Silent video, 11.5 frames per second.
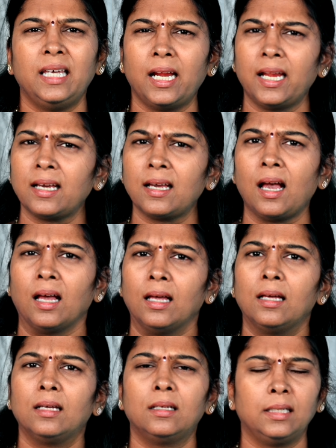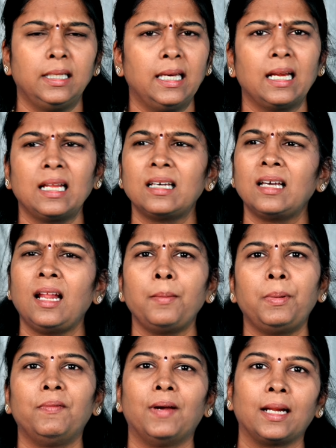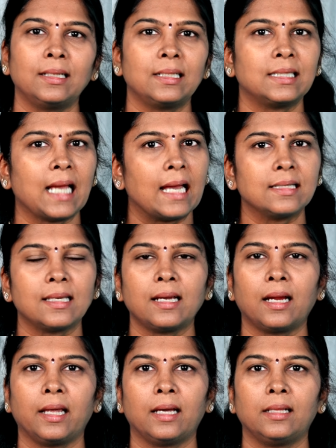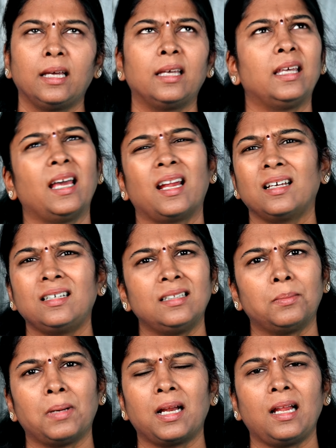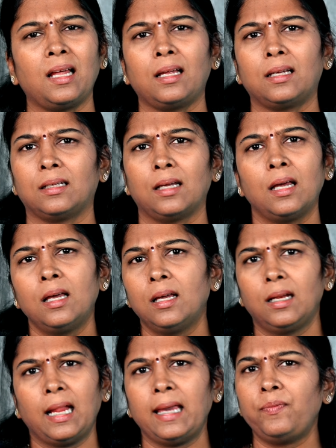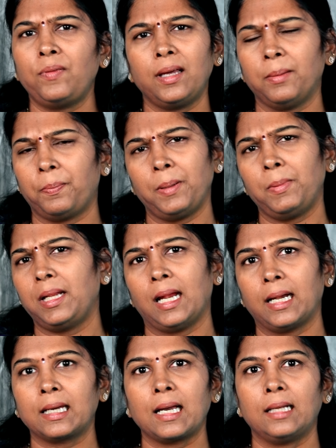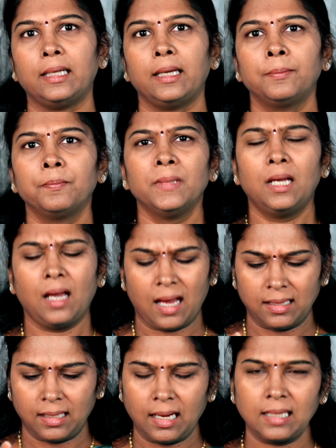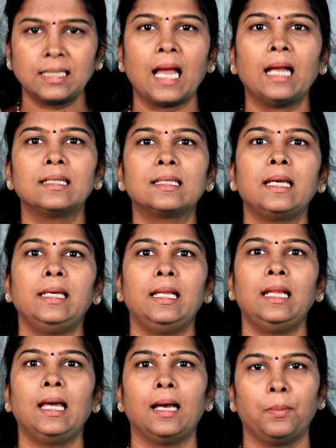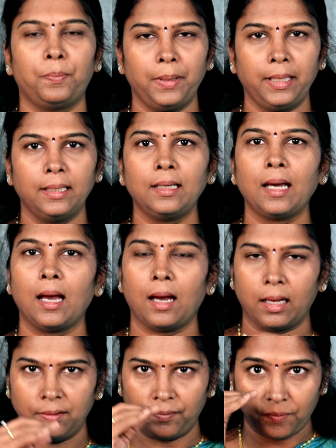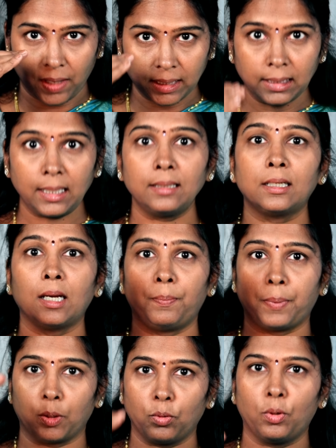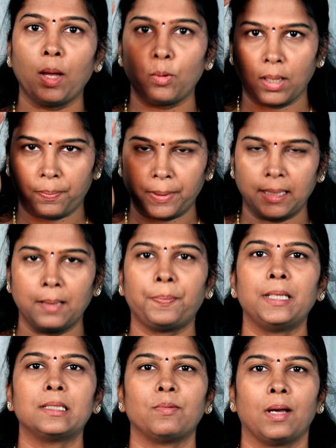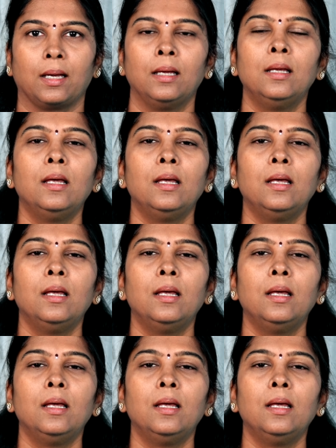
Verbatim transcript: எனக்கா எனக்கெல்லாம் இப்படி வர்றதுக்கு சான்ஸே கிடையாது எனக்கு இந்த மாதிரிலாம் லைஃப்பில் எப்பயுமே நடக்காதே அதெல்லாம் சான்ஸே இல்லை அப்படின்னு அது வந்ததுக்கப்புறம் கூட அவங்க அப்படி தான் பேசுவாங்க